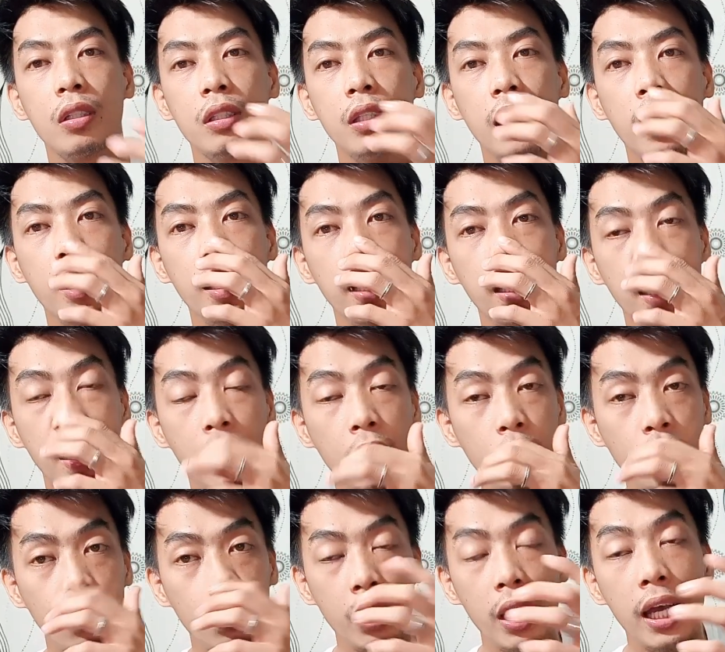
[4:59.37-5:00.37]
ng
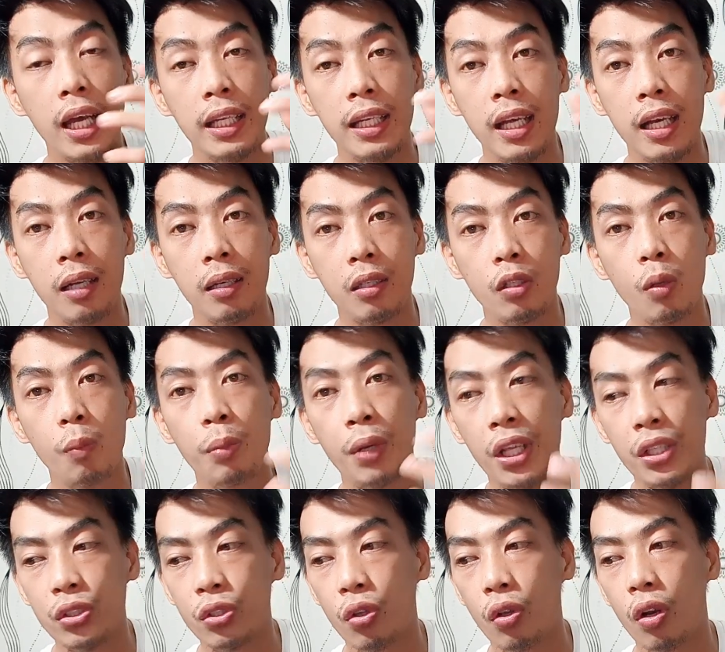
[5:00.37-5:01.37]
aircon, ah, ng
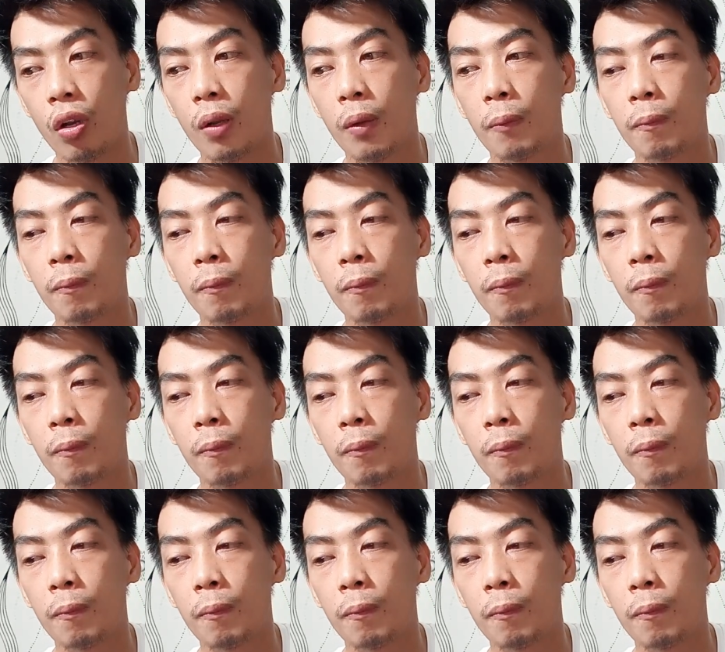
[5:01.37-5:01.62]
compressor.